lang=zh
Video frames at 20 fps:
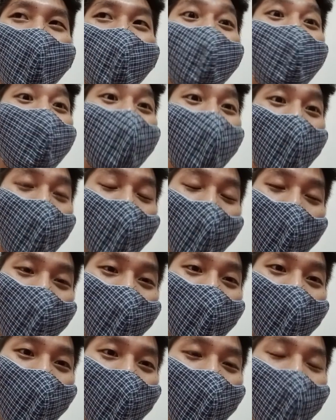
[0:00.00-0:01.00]
那个 demand
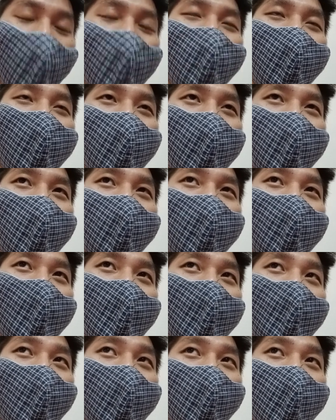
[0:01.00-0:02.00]
少，那个那个
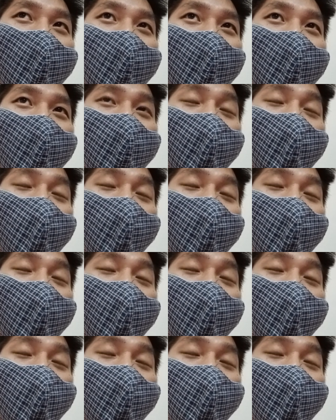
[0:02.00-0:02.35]
呃